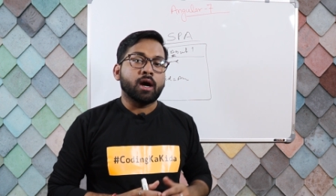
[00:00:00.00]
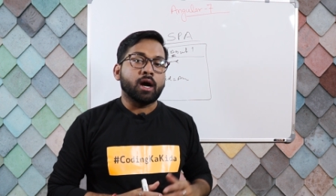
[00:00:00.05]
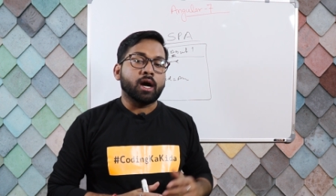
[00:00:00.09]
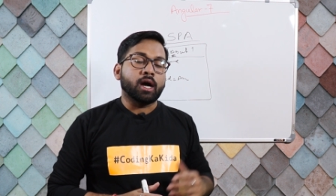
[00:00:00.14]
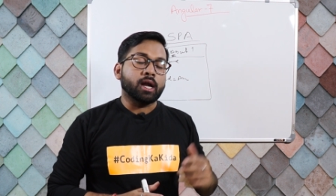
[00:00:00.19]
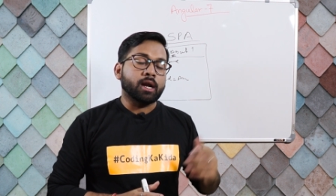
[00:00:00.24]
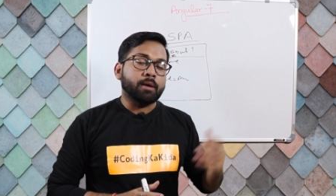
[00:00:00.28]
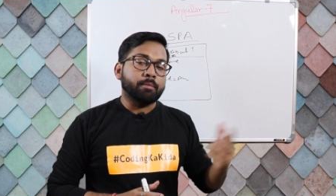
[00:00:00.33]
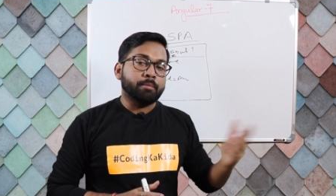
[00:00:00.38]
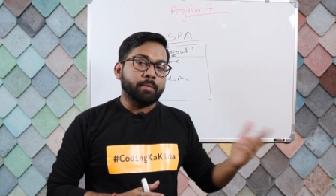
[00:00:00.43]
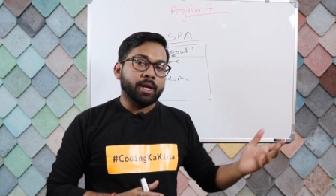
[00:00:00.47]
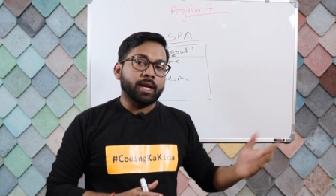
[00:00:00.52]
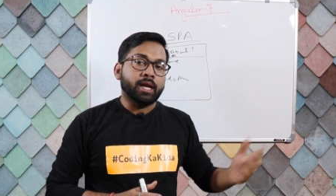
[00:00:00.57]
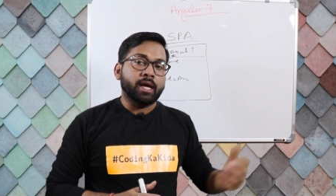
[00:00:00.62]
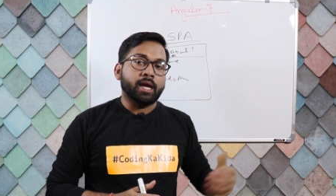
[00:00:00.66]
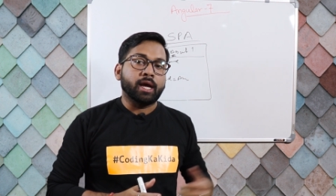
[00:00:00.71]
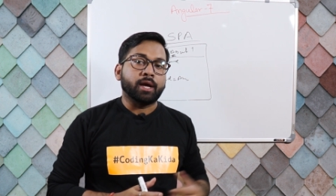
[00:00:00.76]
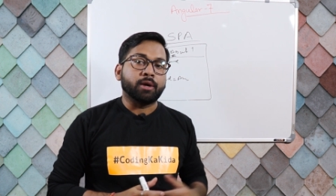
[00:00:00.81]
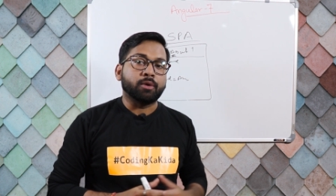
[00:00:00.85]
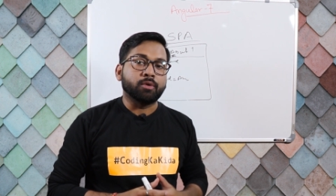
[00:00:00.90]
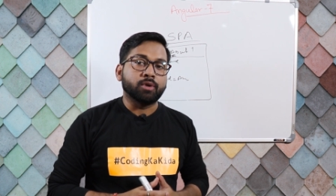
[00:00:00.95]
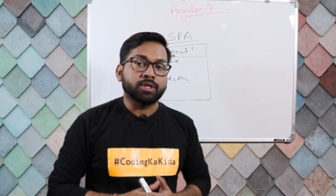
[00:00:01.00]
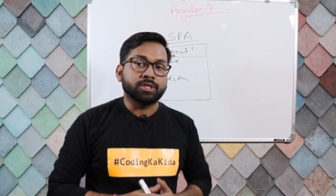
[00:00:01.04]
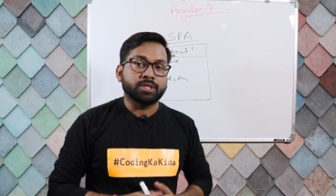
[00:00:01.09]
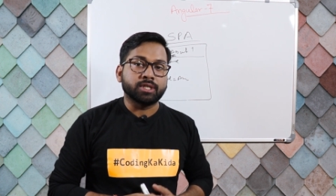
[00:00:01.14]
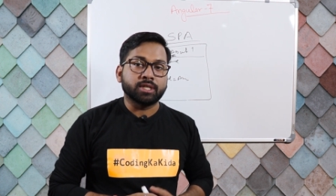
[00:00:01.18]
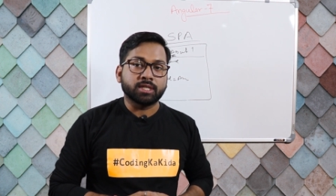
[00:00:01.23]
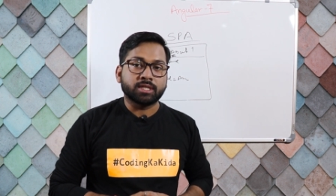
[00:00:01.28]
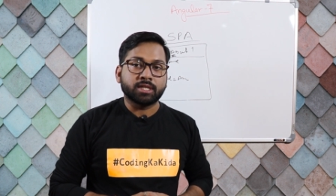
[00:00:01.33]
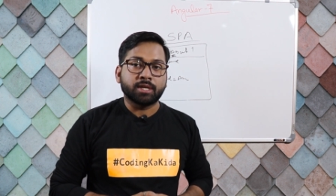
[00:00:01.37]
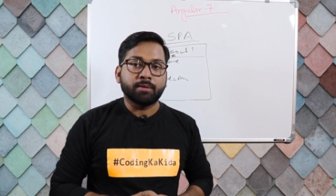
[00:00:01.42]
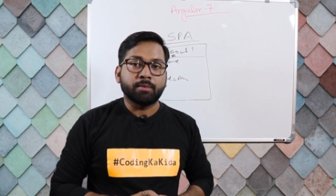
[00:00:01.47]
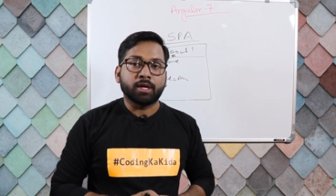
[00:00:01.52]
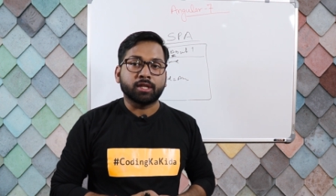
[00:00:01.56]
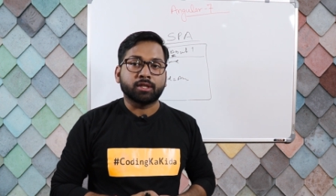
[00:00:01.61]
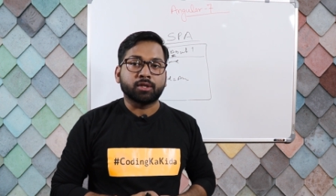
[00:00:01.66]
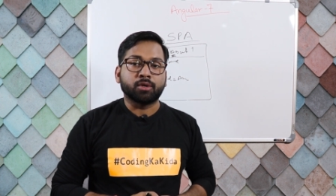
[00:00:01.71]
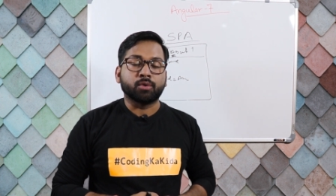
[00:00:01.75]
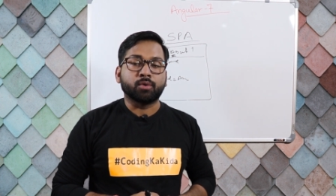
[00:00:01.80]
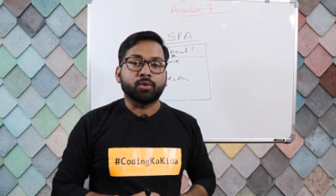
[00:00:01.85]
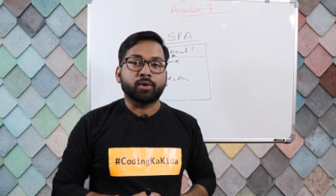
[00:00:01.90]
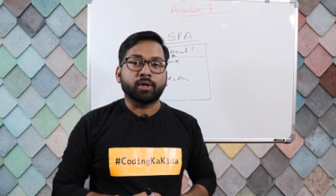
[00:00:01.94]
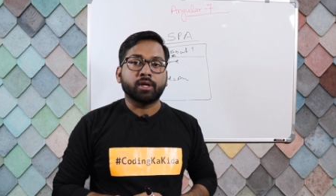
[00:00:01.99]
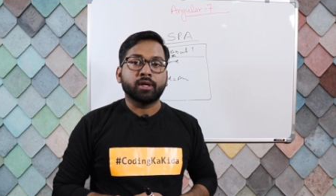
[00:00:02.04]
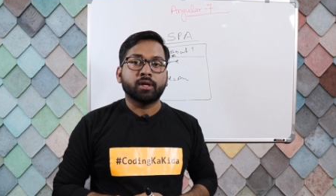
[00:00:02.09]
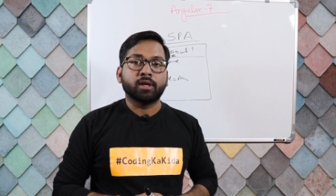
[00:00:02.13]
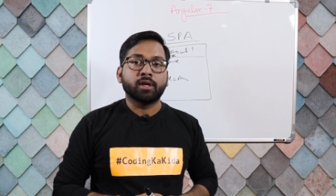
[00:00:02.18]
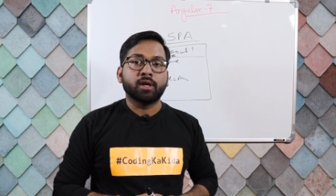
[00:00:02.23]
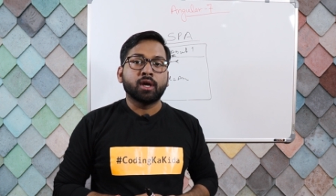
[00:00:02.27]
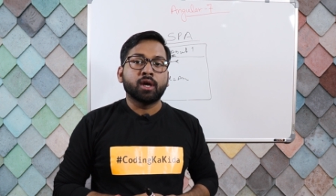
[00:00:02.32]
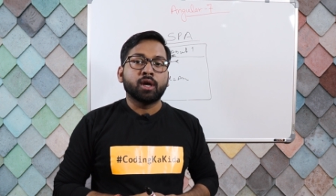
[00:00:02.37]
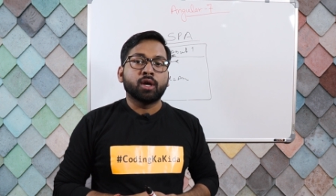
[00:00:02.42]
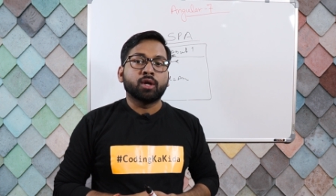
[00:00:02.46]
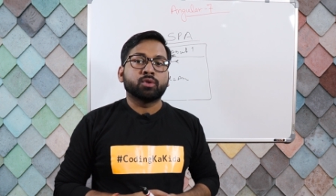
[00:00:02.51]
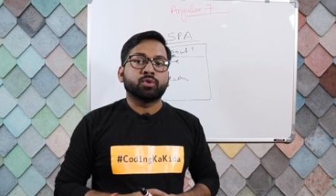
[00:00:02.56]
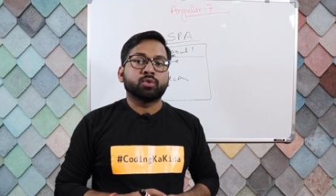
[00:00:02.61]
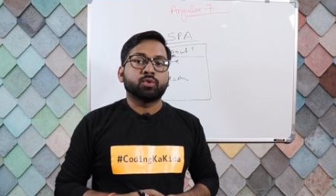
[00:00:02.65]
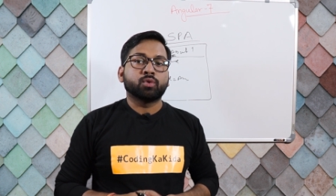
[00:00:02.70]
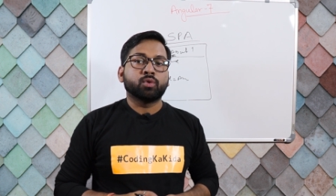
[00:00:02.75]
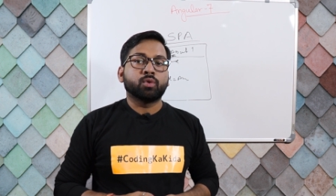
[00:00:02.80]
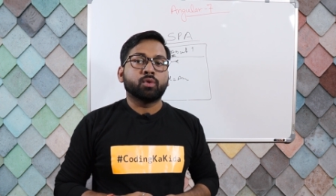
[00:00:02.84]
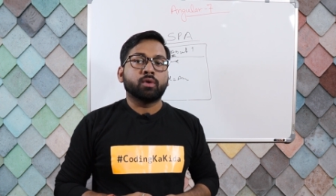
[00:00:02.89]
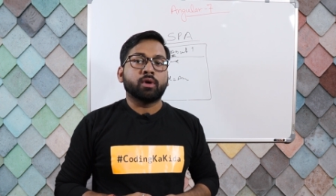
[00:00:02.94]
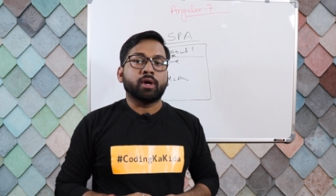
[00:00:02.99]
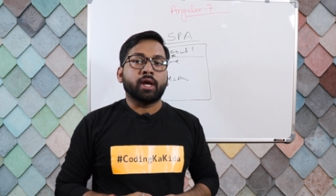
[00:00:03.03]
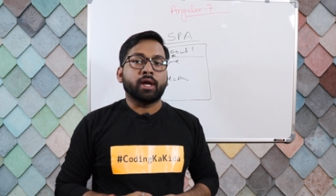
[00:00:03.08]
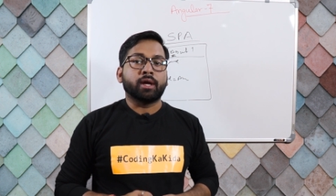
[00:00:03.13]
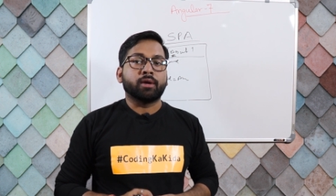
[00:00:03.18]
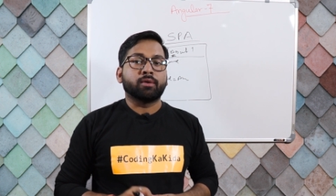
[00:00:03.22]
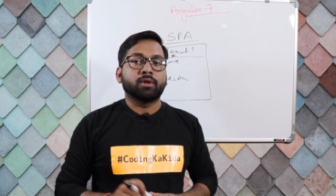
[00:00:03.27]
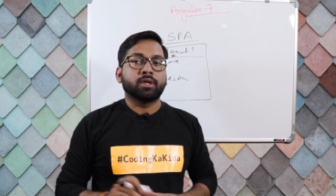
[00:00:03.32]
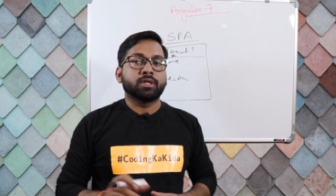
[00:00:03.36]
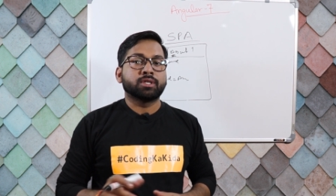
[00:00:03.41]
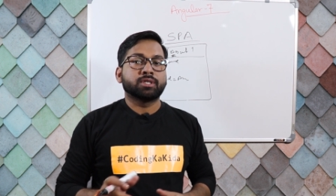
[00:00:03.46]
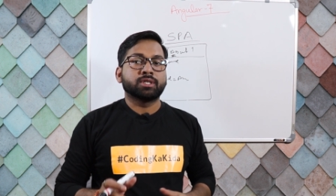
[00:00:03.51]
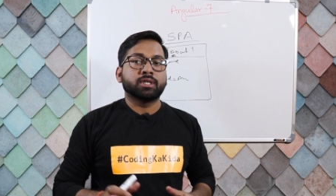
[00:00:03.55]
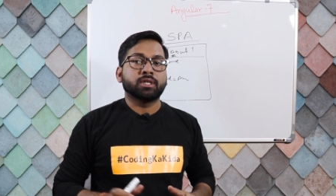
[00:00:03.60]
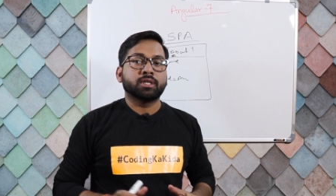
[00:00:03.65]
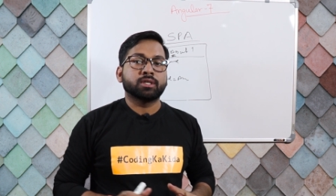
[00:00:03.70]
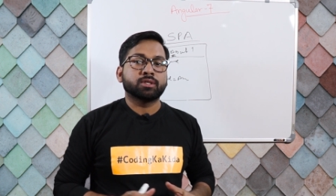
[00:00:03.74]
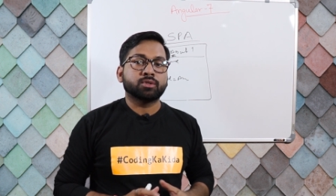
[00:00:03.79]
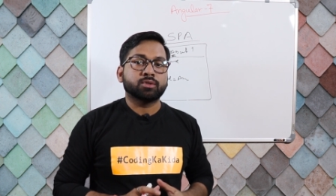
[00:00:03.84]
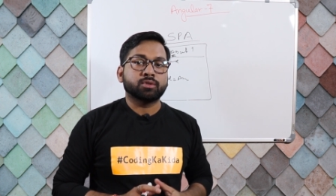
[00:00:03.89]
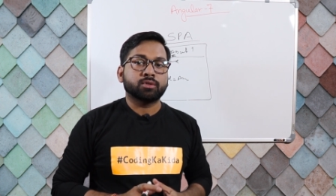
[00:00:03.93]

अगर आप पहले एंगुलर जी की बात करोगे तो एंगुलर जी